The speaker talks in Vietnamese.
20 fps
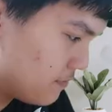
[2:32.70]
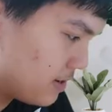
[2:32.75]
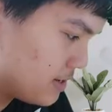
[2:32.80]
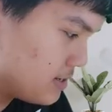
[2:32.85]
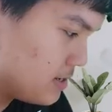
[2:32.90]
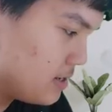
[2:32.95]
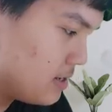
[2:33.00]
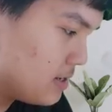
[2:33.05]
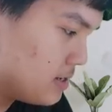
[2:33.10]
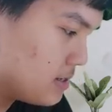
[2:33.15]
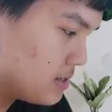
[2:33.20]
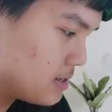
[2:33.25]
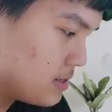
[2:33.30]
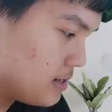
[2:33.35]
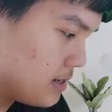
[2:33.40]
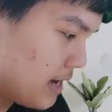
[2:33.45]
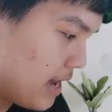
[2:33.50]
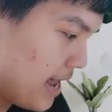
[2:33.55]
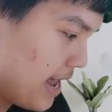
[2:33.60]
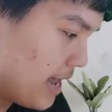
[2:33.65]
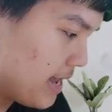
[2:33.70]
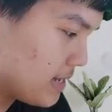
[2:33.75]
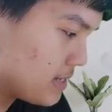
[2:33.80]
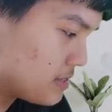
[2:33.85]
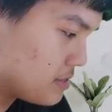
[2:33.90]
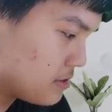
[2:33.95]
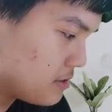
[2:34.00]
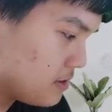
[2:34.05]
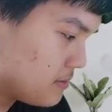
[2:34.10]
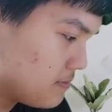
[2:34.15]
Tích phân từ
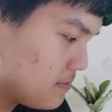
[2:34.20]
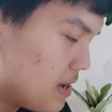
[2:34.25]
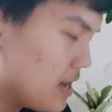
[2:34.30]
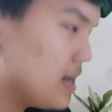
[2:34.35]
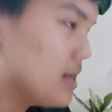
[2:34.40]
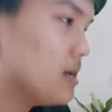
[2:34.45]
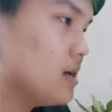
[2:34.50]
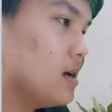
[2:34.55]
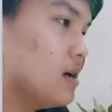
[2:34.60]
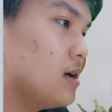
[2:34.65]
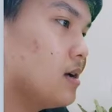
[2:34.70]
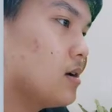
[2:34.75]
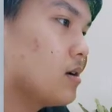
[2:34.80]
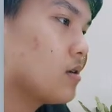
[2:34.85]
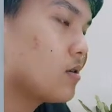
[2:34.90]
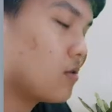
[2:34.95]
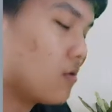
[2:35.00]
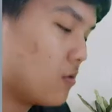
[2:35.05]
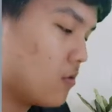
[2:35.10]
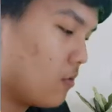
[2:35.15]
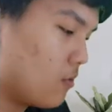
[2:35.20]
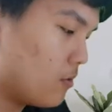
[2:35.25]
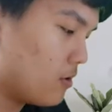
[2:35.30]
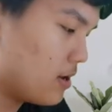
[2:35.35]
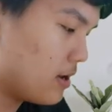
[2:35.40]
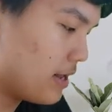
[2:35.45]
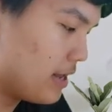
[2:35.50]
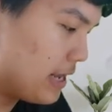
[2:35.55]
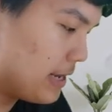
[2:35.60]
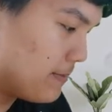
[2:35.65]
A cho đến B
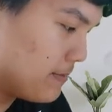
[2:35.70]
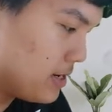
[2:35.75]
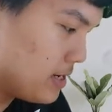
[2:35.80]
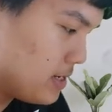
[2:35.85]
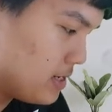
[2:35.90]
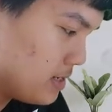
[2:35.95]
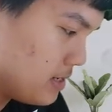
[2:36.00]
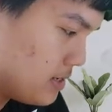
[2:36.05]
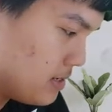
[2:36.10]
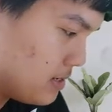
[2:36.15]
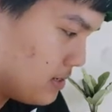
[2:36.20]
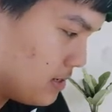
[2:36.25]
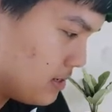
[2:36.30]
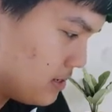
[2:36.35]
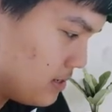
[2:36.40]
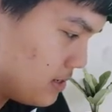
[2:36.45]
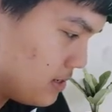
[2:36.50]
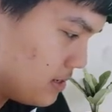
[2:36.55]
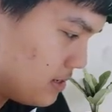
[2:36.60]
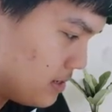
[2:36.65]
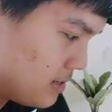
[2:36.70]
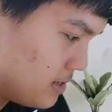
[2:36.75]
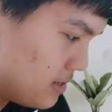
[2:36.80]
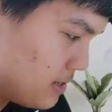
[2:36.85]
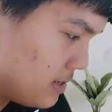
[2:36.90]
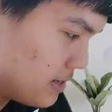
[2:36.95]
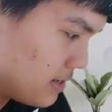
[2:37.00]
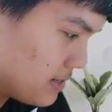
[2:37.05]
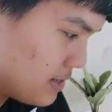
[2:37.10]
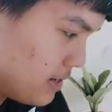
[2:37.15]
của Fx
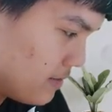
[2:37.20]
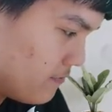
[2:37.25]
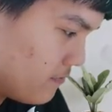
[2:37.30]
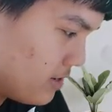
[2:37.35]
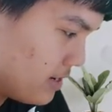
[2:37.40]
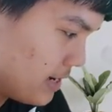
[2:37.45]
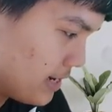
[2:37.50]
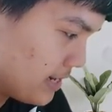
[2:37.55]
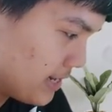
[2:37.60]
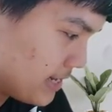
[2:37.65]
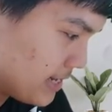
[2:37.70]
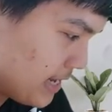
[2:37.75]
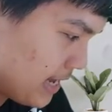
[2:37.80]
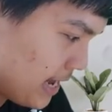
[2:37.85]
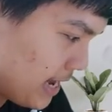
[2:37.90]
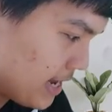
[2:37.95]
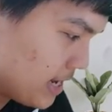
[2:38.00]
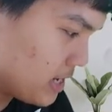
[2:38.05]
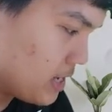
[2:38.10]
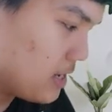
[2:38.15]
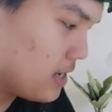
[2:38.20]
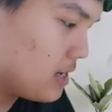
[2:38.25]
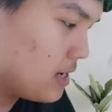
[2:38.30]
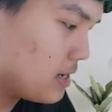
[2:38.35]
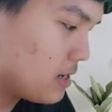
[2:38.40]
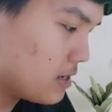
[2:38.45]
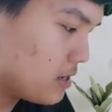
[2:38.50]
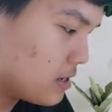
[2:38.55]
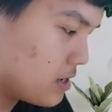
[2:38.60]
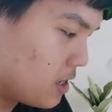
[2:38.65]
nhân với lại K
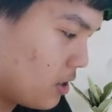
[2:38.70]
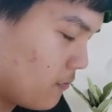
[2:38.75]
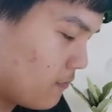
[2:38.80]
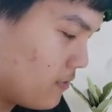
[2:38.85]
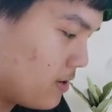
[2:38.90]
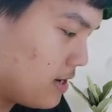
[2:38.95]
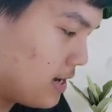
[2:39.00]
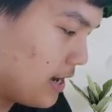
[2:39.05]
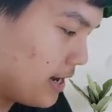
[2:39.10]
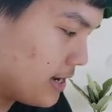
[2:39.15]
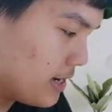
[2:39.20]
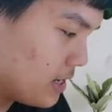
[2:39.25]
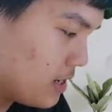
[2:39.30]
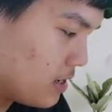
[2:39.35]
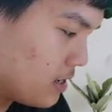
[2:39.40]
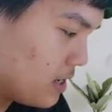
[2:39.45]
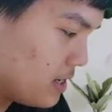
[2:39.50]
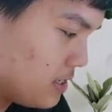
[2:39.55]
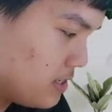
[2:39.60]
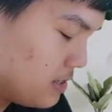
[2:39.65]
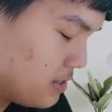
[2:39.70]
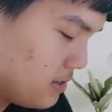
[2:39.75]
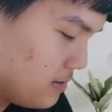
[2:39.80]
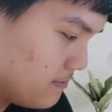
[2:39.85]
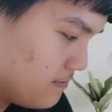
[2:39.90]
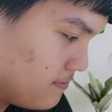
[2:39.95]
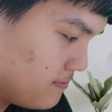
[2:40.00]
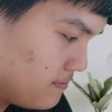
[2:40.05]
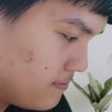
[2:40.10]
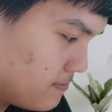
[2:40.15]
cộng với lại Gx
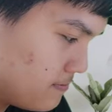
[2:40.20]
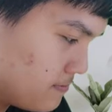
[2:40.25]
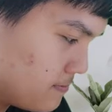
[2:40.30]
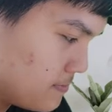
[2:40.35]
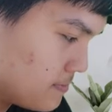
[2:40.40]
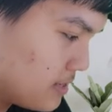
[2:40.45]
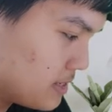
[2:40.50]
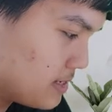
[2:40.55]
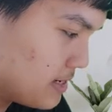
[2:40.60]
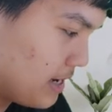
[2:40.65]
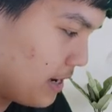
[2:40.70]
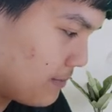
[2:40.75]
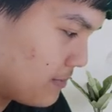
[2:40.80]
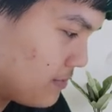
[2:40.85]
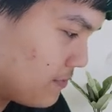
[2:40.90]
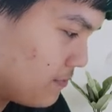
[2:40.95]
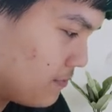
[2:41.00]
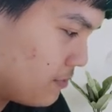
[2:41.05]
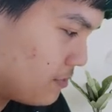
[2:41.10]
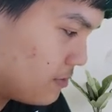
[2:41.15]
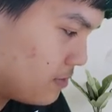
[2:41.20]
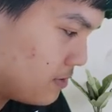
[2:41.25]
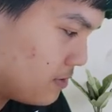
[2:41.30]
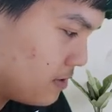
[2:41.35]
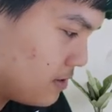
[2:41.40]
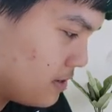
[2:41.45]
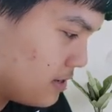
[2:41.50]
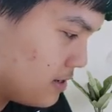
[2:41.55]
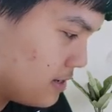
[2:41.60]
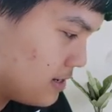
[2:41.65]
tất cả bình
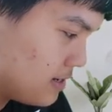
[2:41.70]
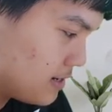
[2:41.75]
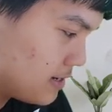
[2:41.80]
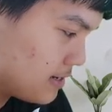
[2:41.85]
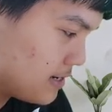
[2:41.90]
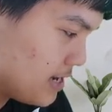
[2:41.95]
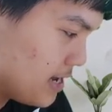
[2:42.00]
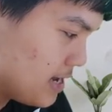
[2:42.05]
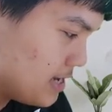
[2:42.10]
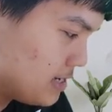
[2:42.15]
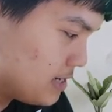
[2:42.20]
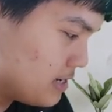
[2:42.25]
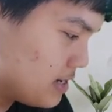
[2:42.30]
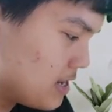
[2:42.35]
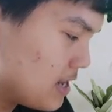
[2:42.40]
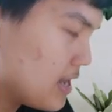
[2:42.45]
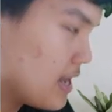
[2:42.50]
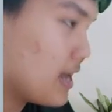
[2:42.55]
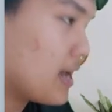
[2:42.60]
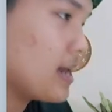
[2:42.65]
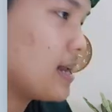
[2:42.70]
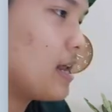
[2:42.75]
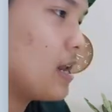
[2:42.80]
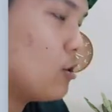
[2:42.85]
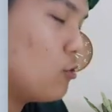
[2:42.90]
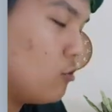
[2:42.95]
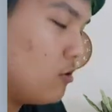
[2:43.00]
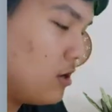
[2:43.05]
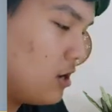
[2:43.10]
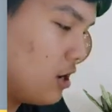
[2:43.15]
phương dx cái
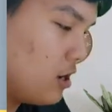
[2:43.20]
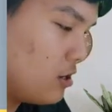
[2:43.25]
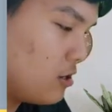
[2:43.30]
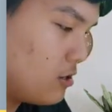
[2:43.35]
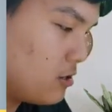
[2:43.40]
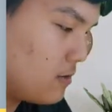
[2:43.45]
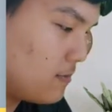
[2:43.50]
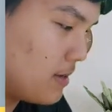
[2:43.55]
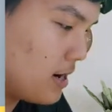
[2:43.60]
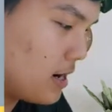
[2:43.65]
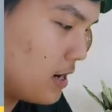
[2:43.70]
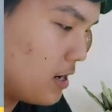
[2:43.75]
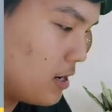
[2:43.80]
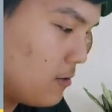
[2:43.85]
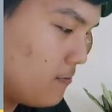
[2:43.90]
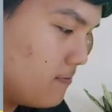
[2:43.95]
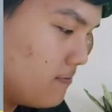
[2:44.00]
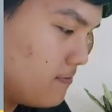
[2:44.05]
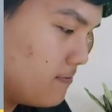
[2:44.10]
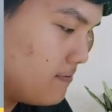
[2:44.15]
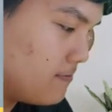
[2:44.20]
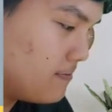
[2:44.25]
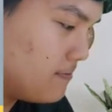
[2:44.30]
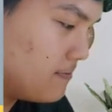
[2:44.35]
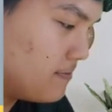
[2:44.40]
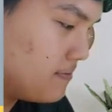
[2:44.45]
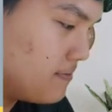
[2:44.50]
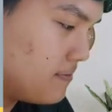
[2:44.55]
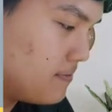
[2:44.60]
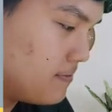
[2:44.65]
này luôn lớn hơn là bằng 0
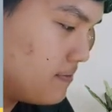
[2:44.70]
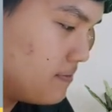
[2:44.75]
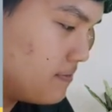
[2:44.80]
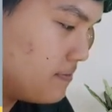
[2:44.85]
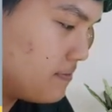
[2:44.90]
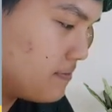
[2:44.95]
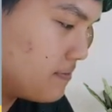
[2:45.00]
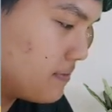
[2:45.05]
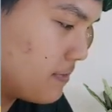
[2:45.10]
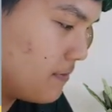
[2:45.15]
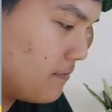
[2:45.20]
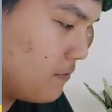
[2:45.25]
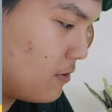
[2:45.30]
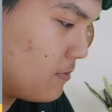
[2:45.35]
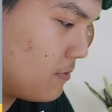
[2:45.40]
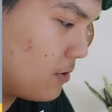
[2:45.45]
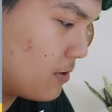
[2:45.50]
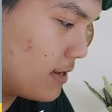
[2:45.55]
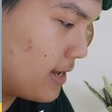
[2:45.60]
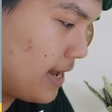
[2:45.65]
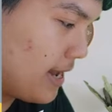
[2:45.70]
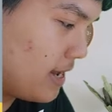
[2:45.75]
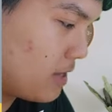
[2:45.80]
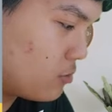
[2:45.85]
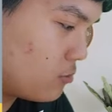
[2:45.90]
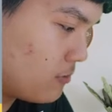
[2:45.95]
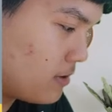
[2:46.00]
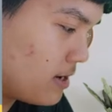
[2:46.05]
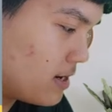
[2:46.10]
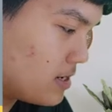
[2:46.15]
với mọi k
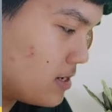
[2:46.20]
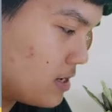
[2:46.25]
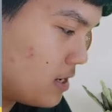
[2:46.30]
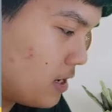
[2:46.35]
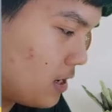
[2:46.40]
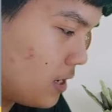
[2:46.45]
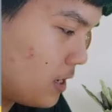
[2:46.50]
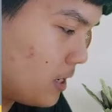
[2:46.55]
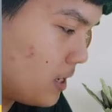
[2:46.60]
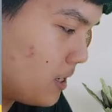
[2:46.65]
thuộc r